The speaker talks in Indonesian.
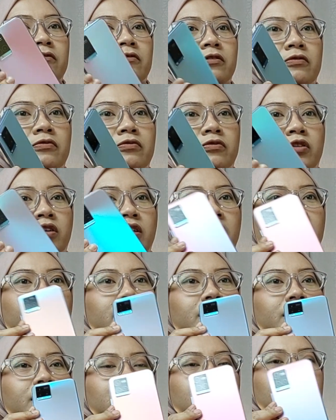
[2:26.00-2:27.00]
Vivo
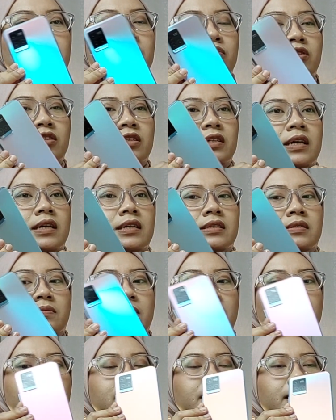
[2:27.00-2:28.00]
nya ini disebutnya
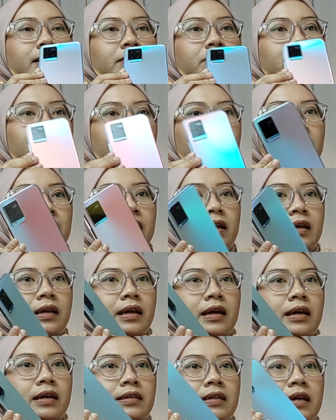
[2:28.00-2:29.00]
sebagai warna
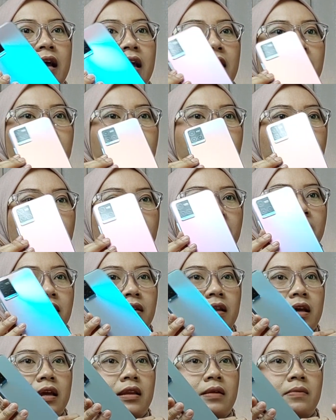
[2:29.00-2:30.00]
yang dynamic
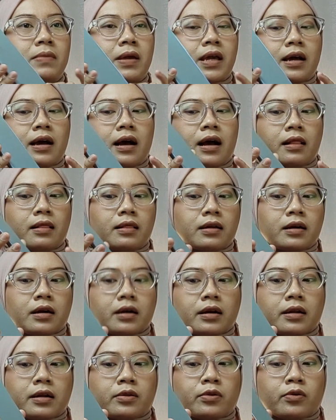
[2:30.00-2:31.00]
dynamic
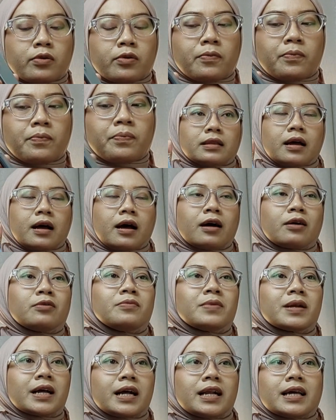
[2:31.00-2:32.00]
color gitu
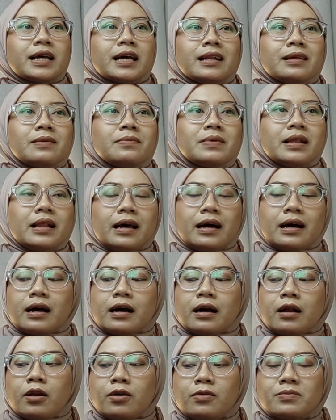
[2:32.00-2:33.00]
aku berkali-kali
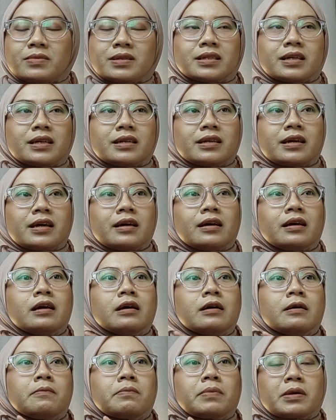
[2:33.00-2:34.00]
bilang kalau misalnya
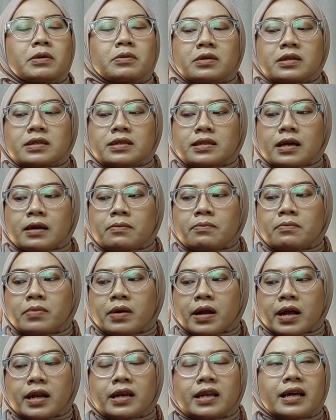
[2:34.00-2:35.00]
penulisan
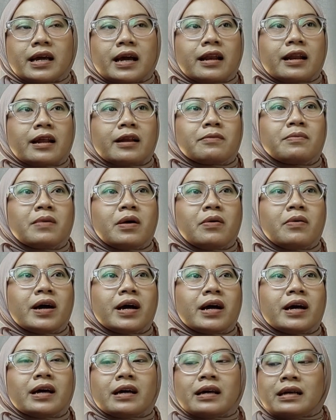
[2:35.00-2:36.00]
brand di kanan bawah